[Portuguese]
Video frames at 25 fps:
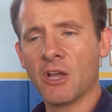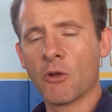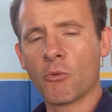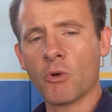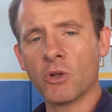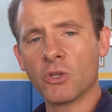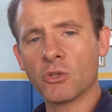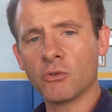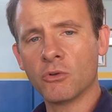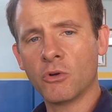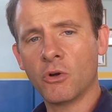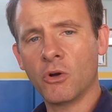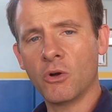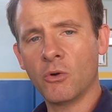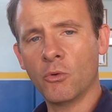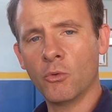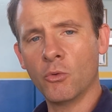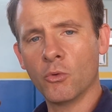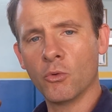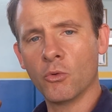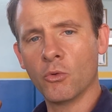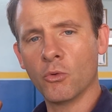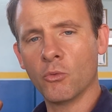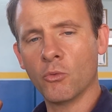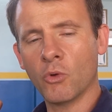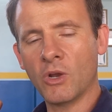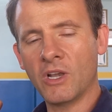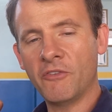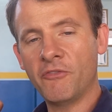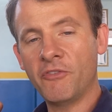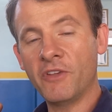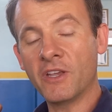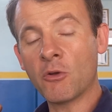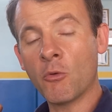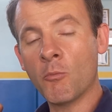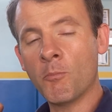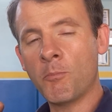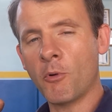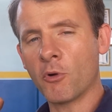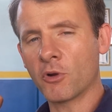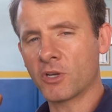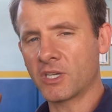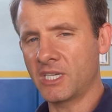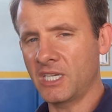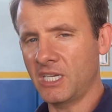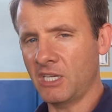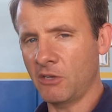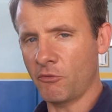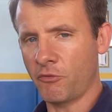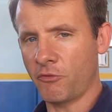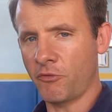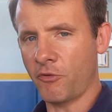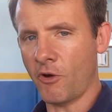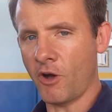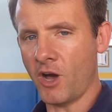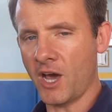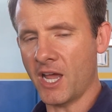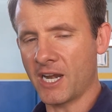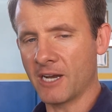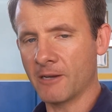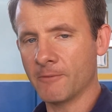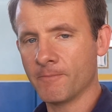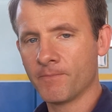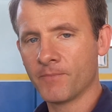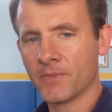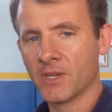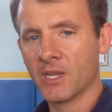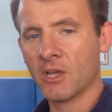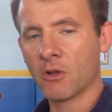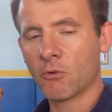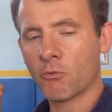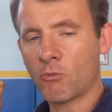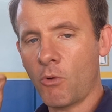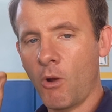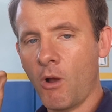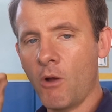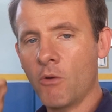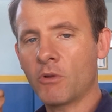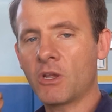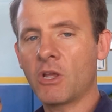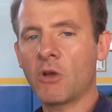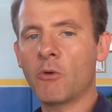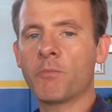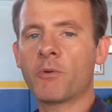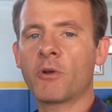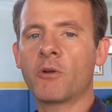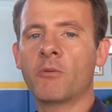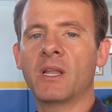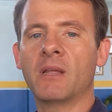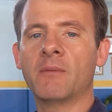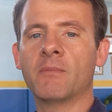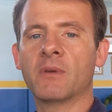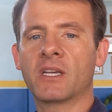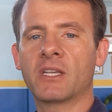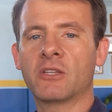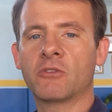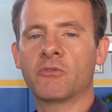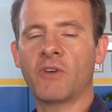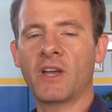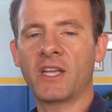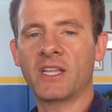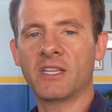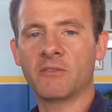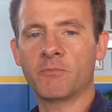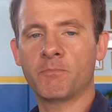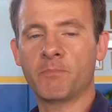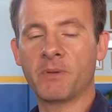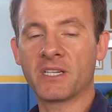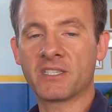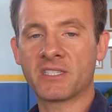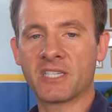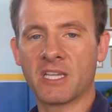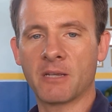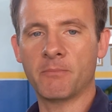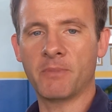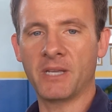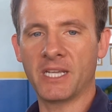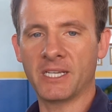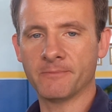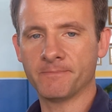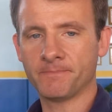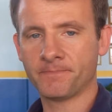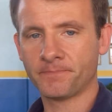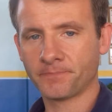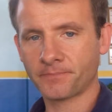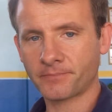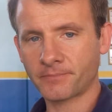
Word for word: Quando o, ele fica um pouquinho fora, qual que é o problema que tu vai perceber?